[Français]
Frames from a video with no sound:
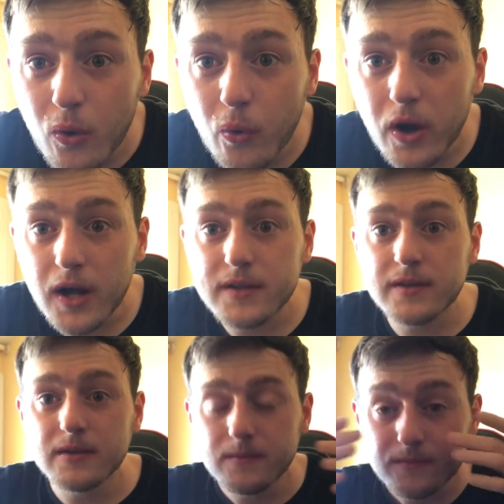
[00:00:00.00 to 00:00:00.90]
What
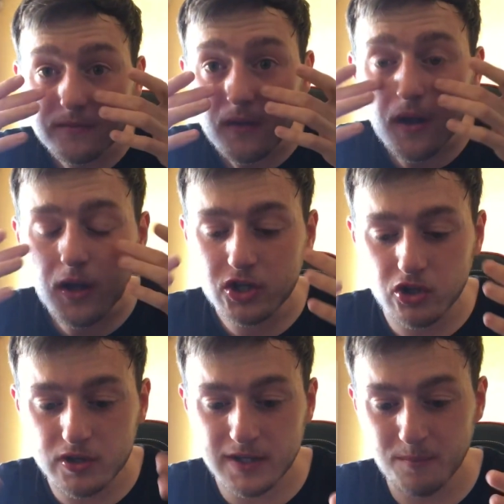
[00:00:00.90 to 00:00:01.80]
Je
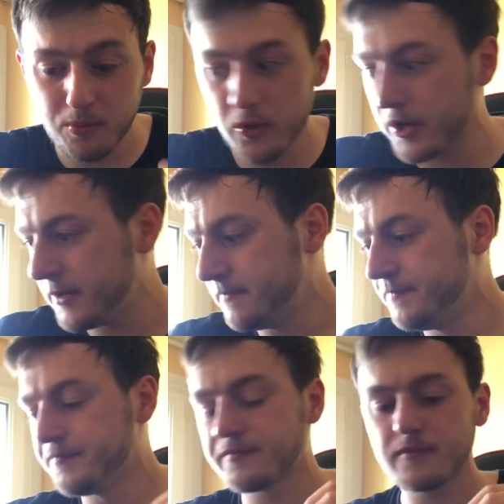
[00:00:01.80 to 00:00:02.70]
suis en train de pleurer.
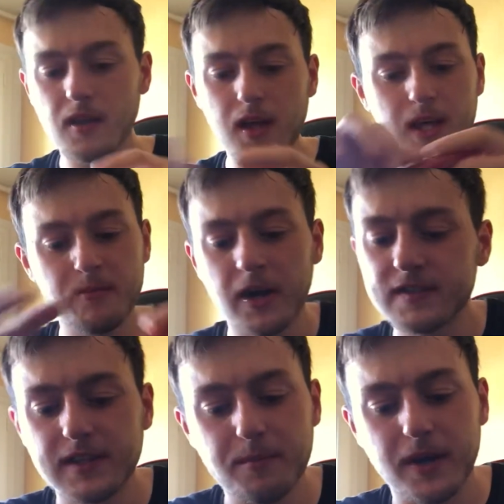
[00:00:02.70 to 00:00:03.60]
Il me
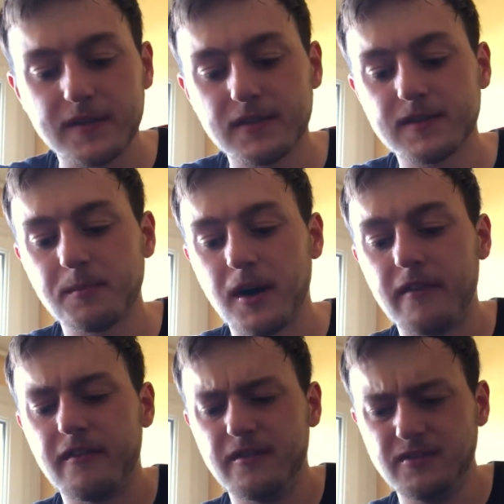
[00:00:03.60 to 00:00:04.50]
reste des pattes. C'est pas grave.